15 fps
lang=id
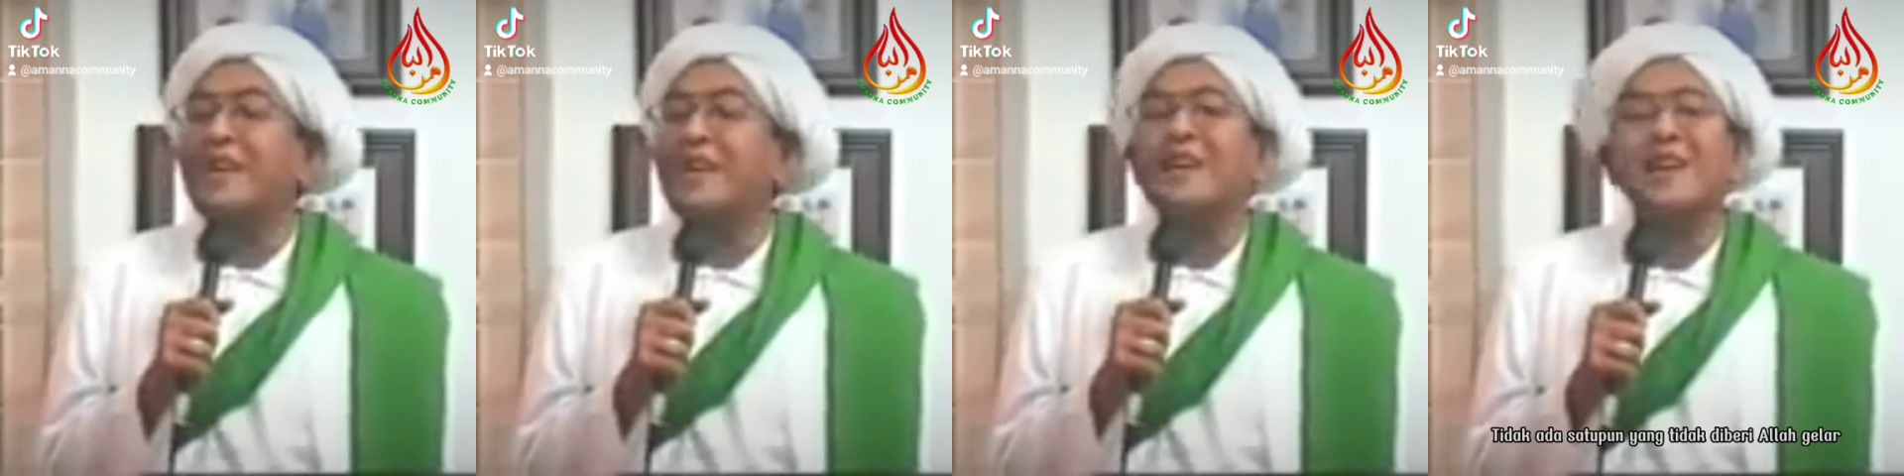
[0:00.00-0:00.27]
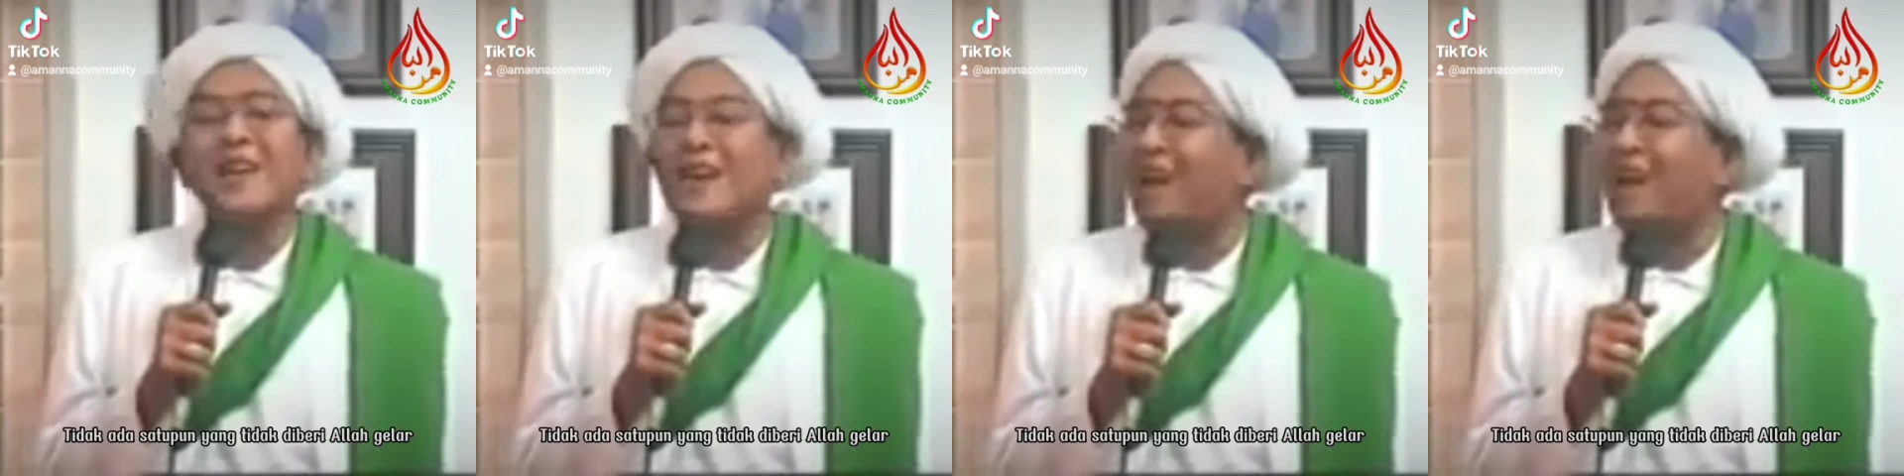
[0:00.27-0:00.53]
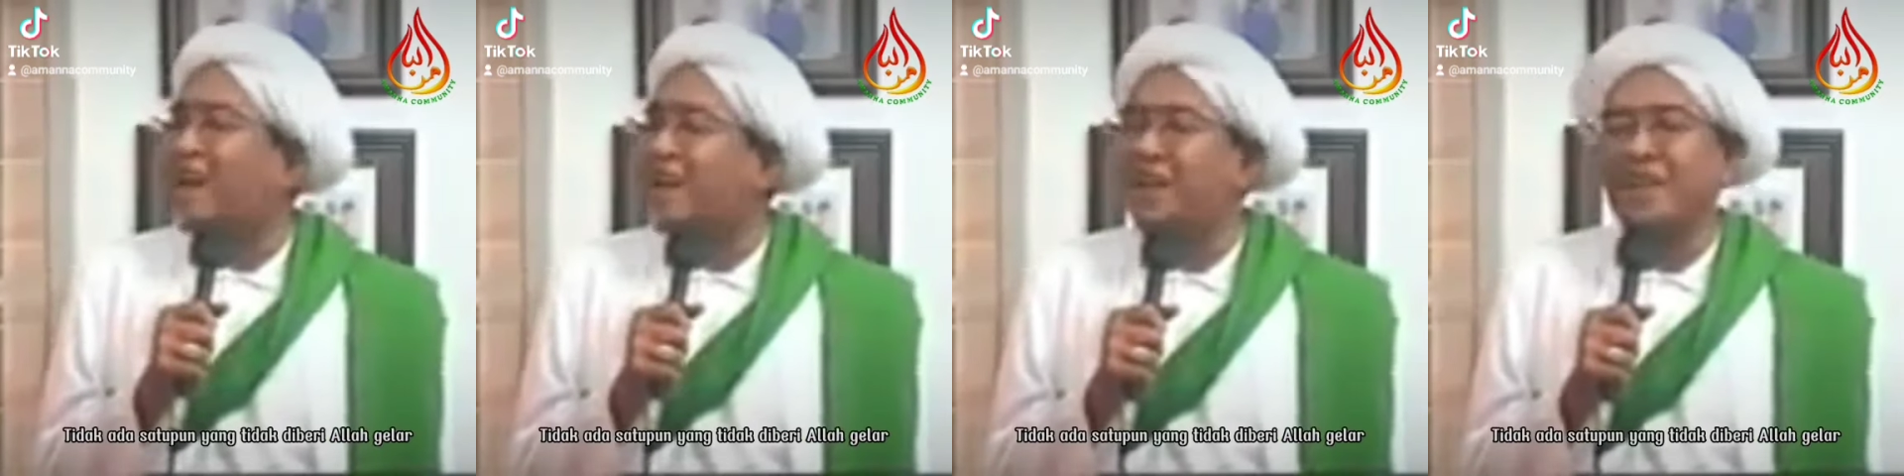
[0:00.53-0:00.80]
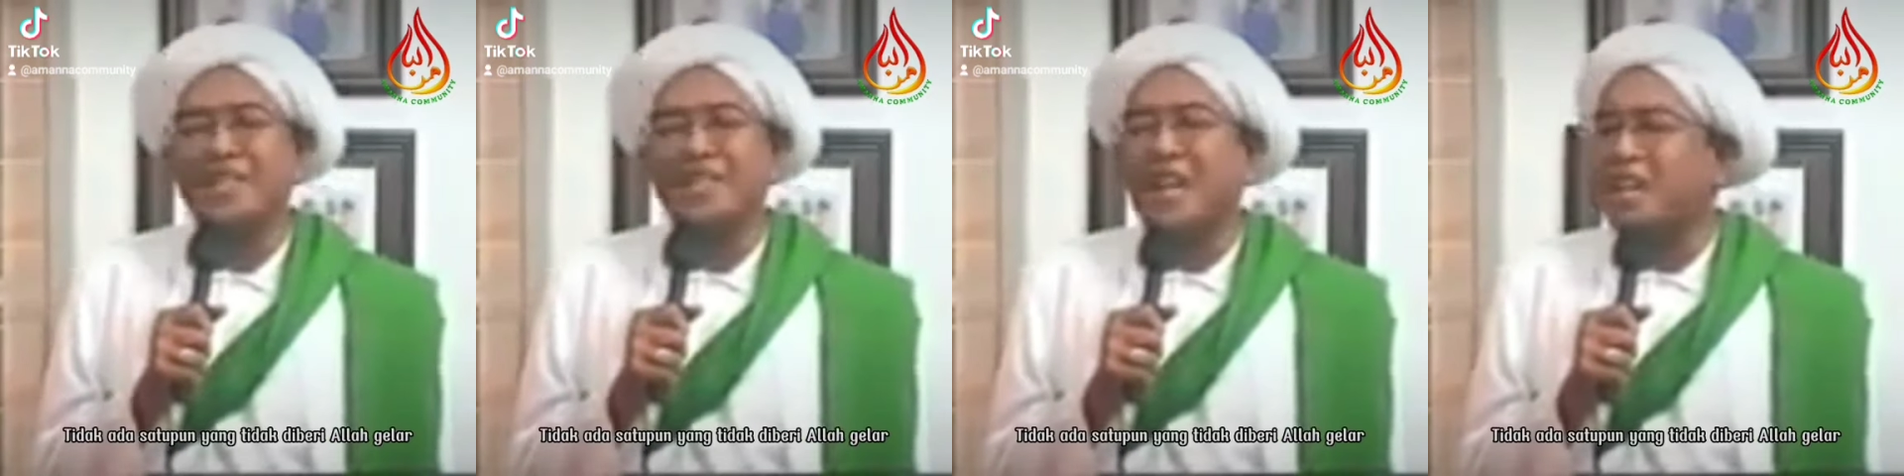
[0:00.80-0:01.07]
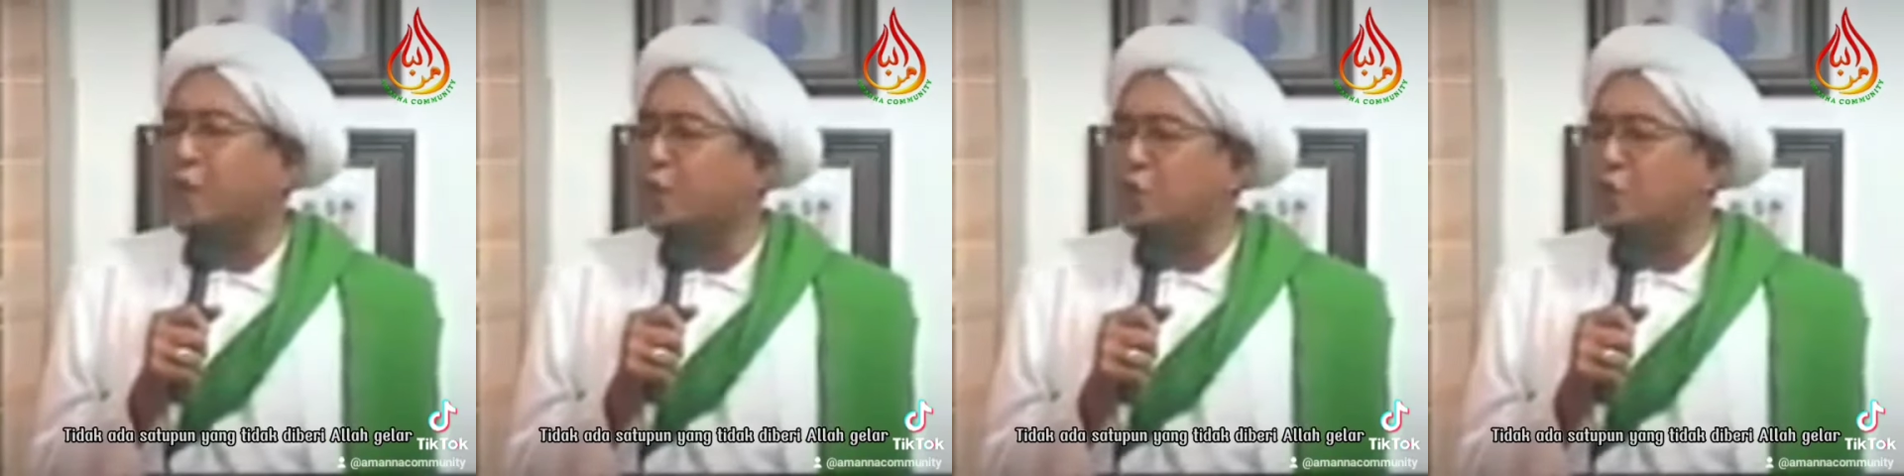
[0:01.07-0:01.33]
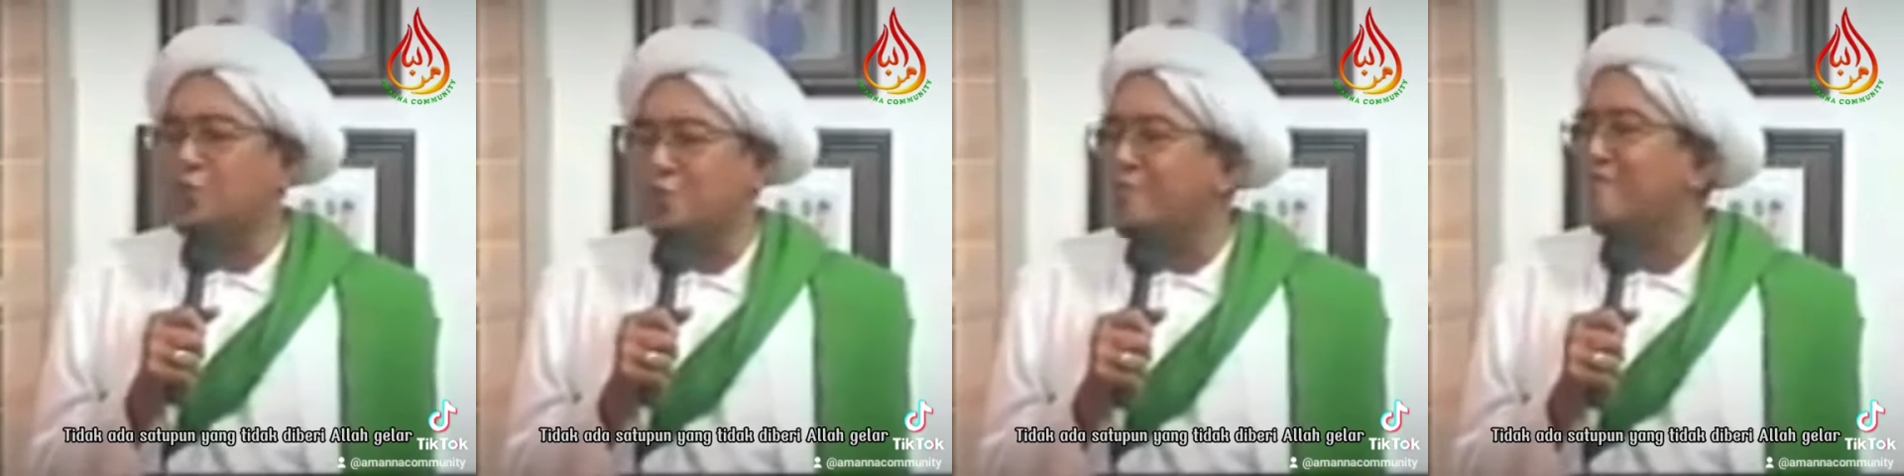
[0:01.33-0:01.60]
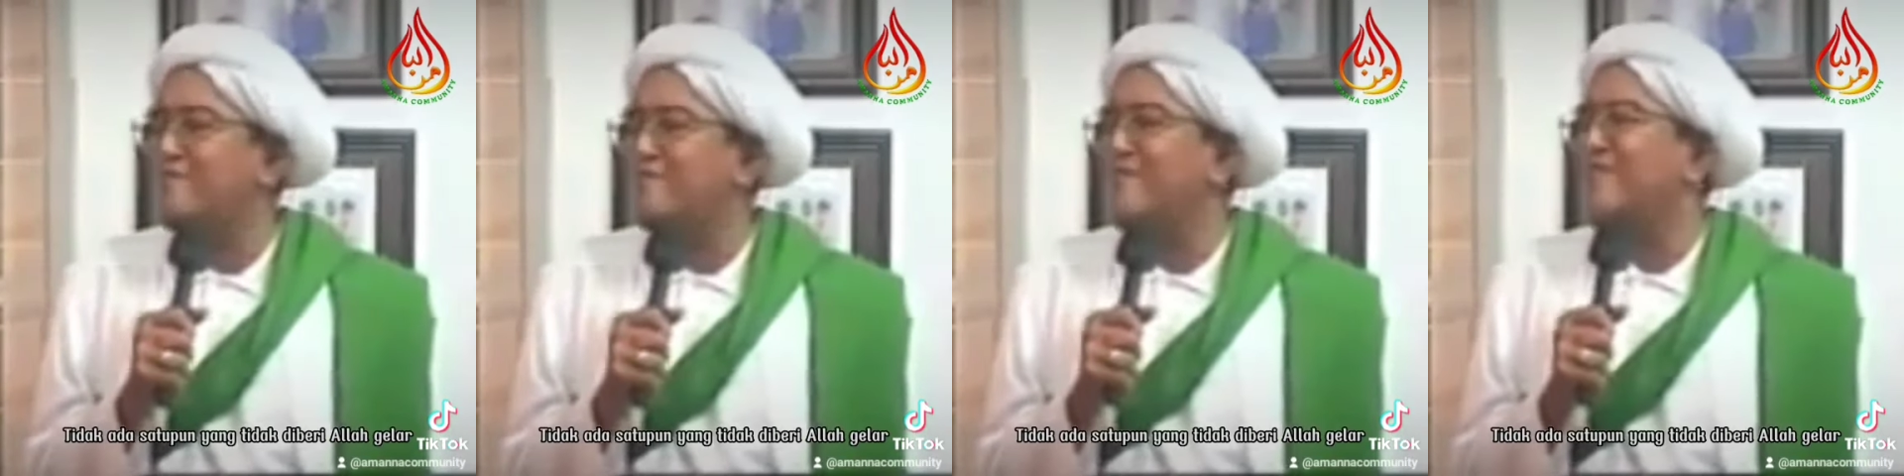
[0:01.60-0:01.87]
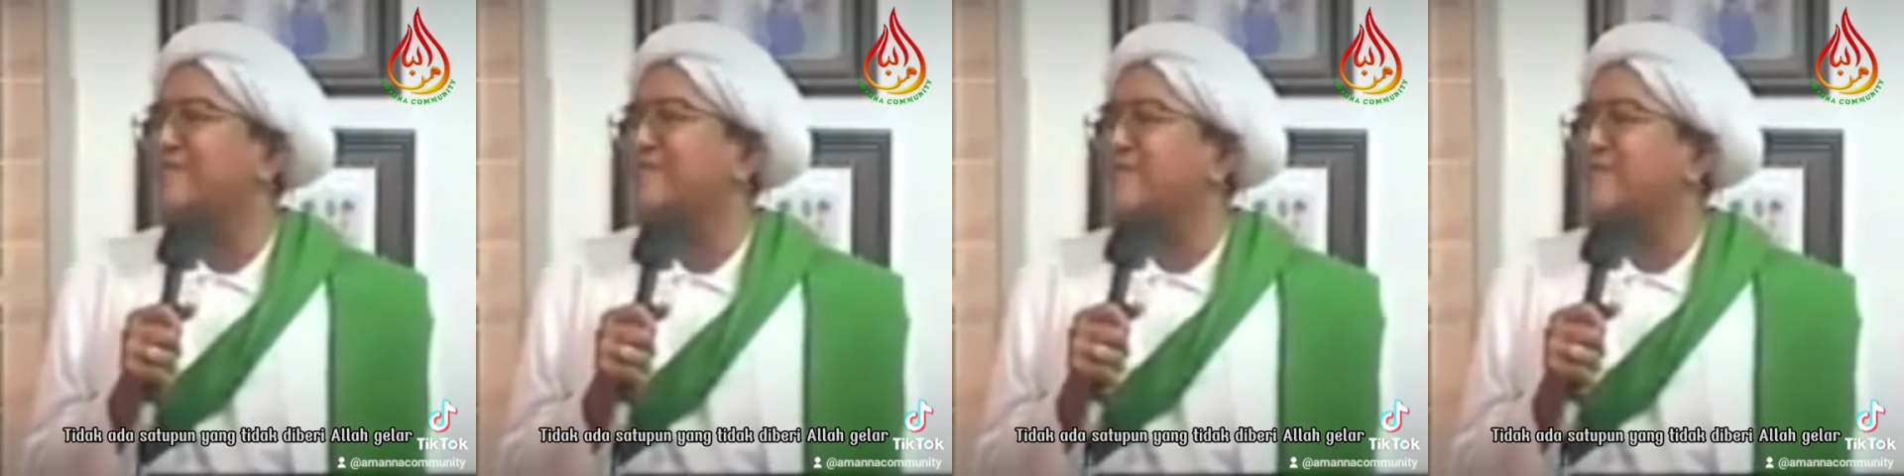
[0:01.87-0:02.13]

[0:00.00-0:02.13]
enggak ada satu pun yang